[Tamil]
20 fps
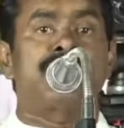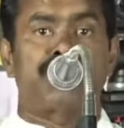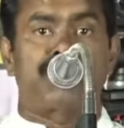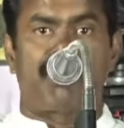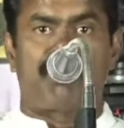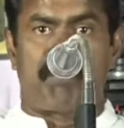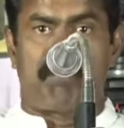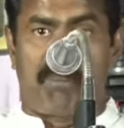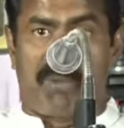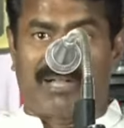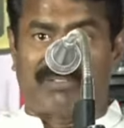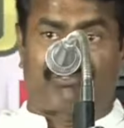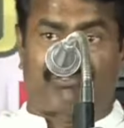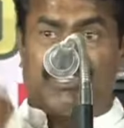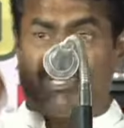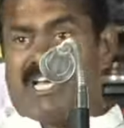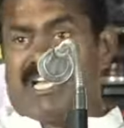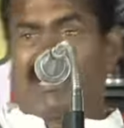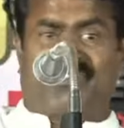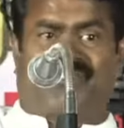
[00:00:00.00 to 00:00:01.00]
இது
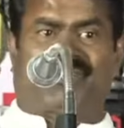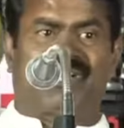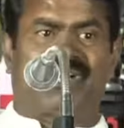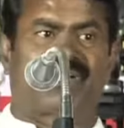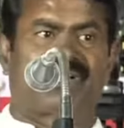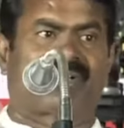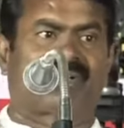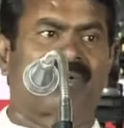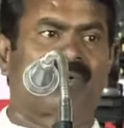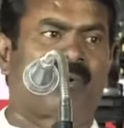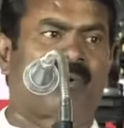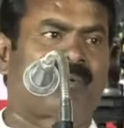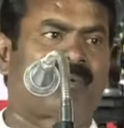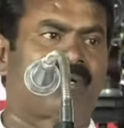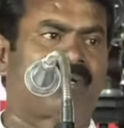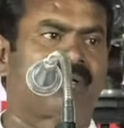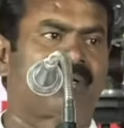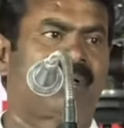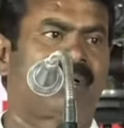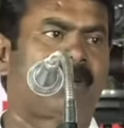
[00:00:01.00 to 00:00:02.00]
மத்திய அரசு எடுக்கணும்
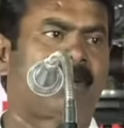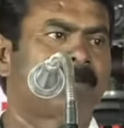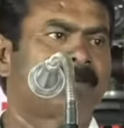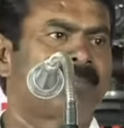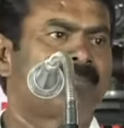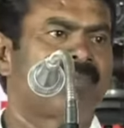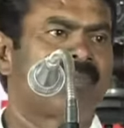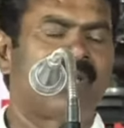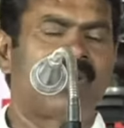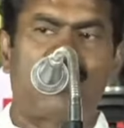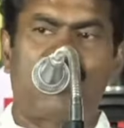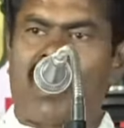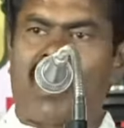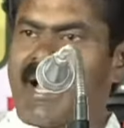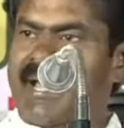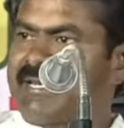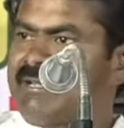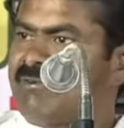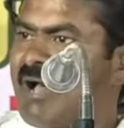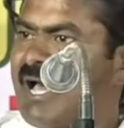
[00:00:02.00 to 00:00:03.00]
அப்படின்னு
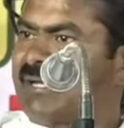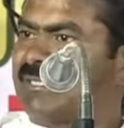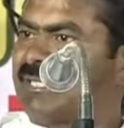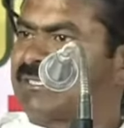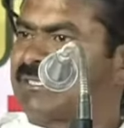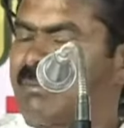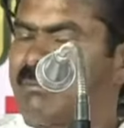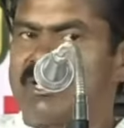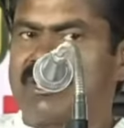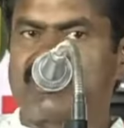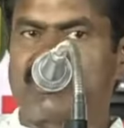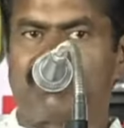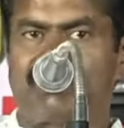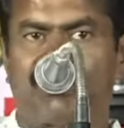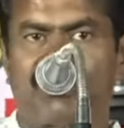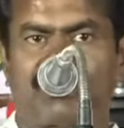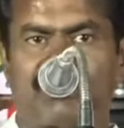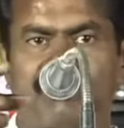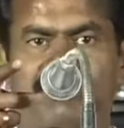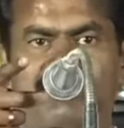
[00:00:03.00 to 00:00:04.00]
அறிவார்ந்த தமிழ்
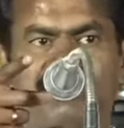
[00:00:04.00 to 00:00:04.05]
சமூக